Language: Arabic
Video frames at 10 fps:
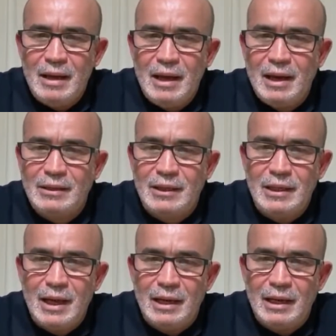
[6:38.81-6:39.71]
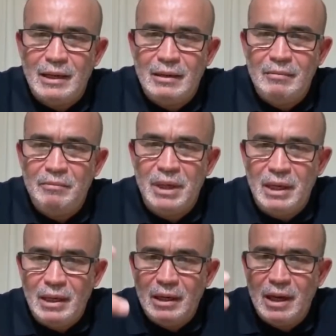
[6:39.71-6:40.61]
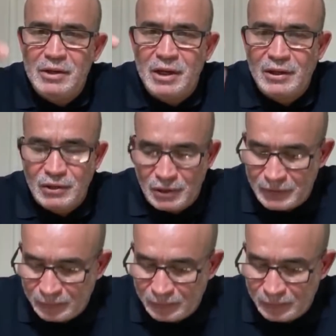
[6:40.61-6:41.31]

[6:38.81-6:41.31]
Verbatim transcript: اغتيالا بانجكسيون